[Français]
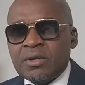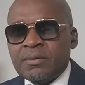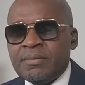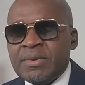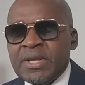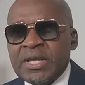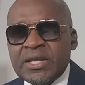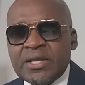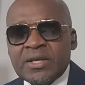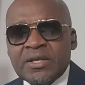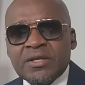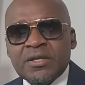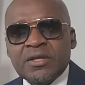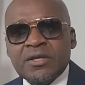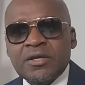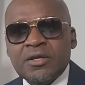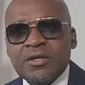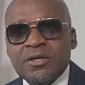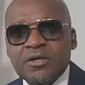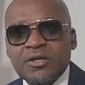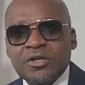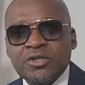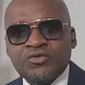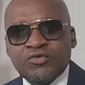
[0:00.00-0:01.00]
Mais
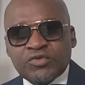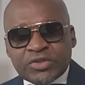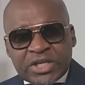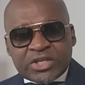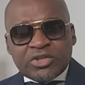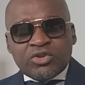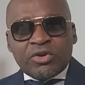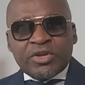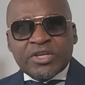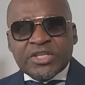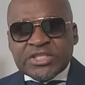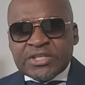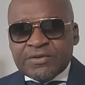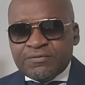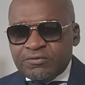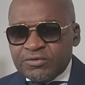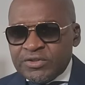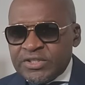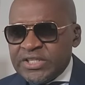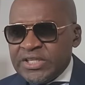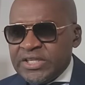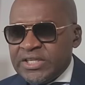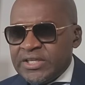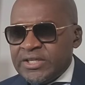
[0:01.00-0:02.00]
je voudrais donc ici vous
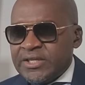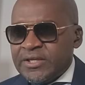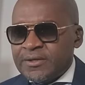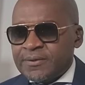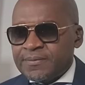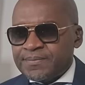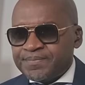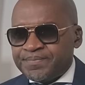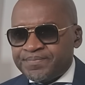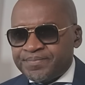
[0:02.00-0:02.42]
dire,